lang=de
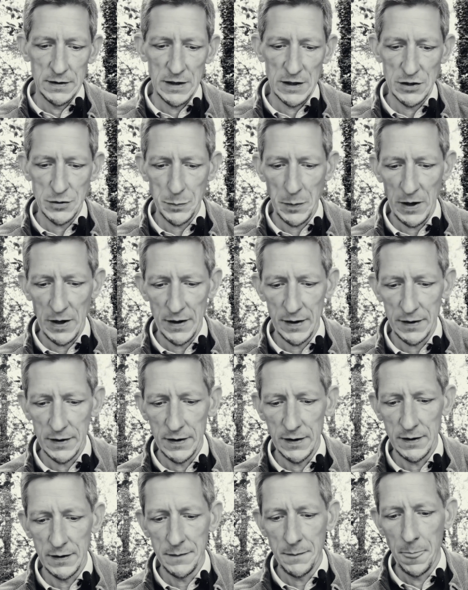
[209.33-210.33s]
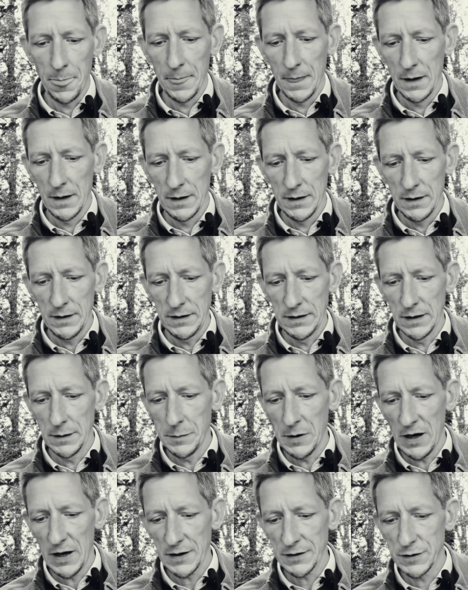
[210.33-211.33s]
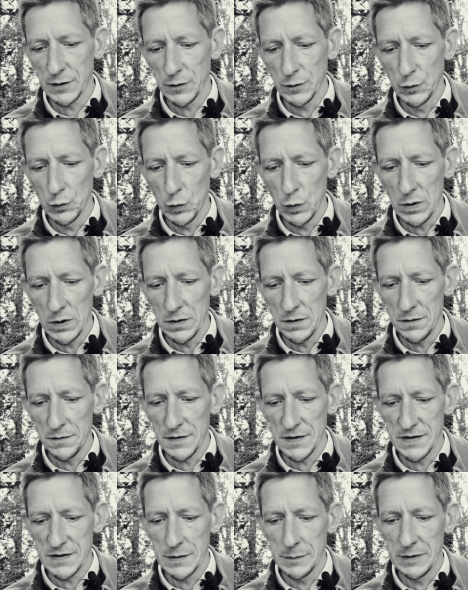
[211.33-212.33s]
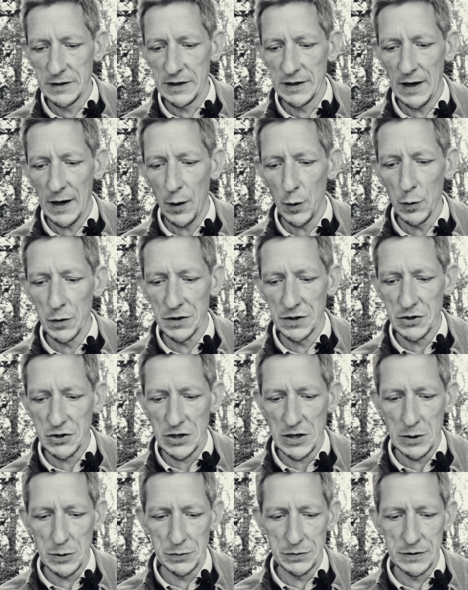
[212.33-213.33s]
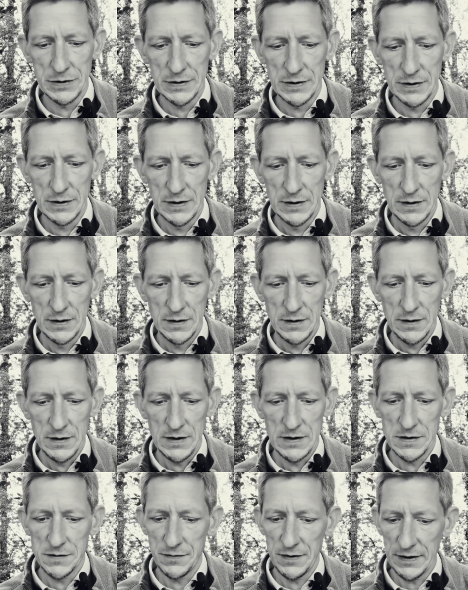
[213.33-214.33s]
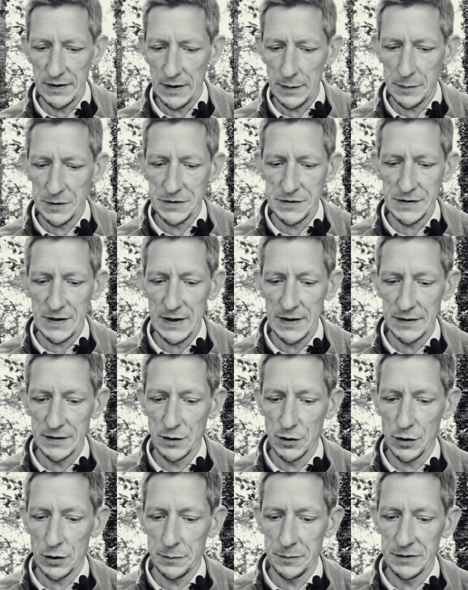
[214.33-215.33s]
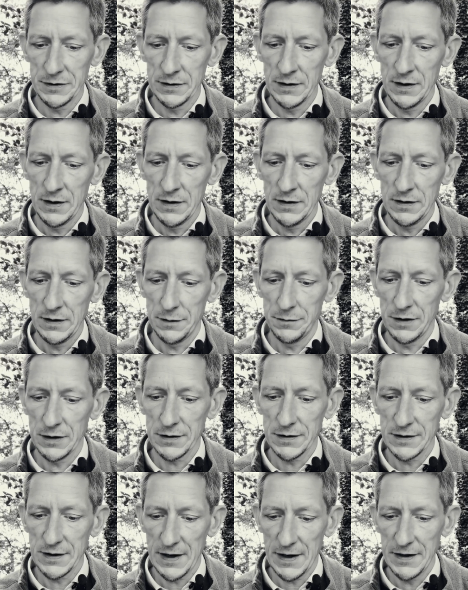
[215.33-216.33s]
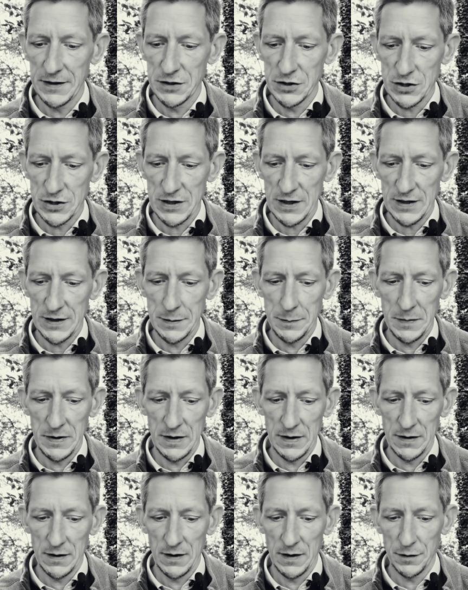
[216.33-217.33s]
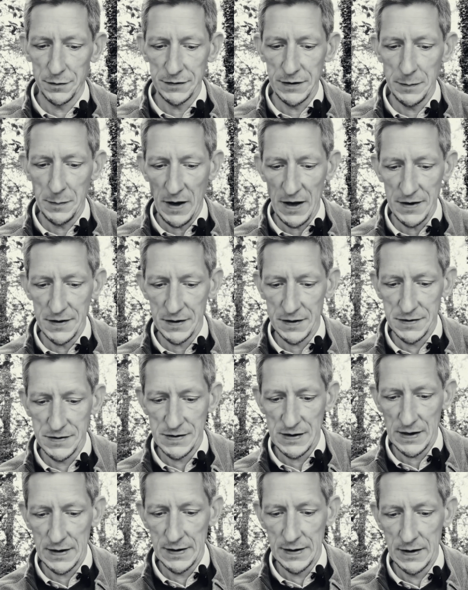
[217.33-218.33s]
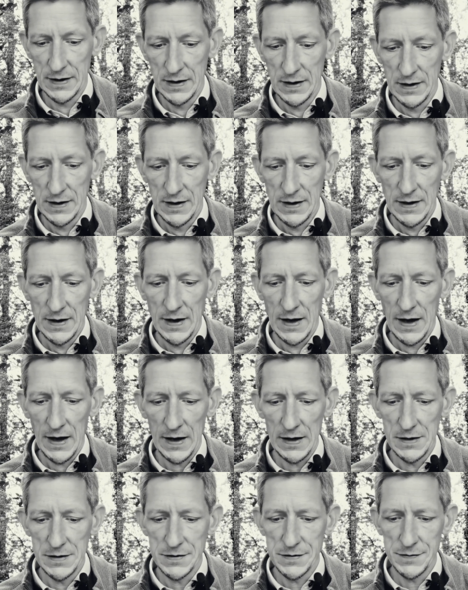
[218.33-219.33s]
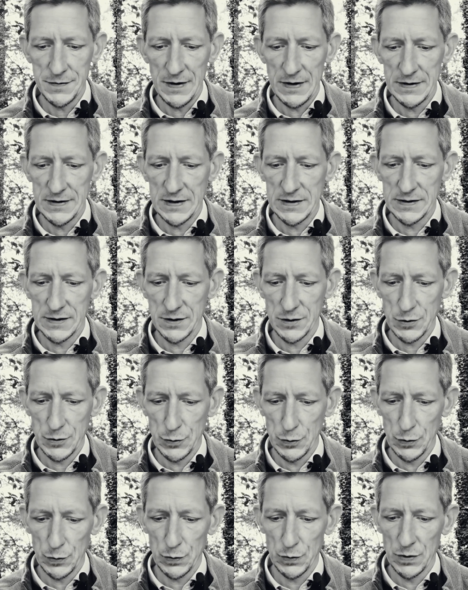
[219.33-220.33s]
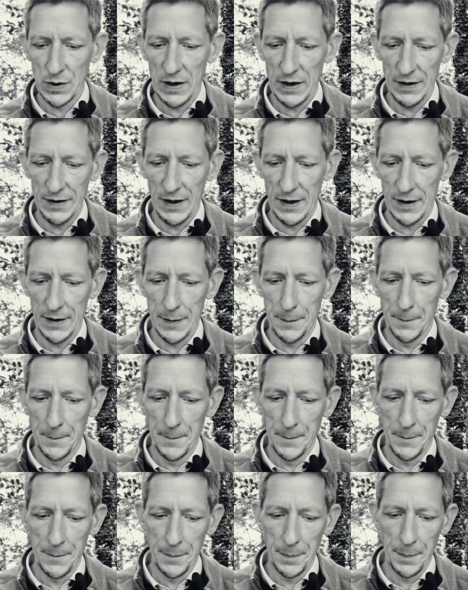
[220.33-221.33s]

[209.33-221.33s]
Da sprach er, ihr beachtet nur, was ihr mit den Augen schaut. Es werden aber Zeiten kommen, da wird kein Stein mehr auf dem anderen sein. Alles fällt der Zerstörung anheim.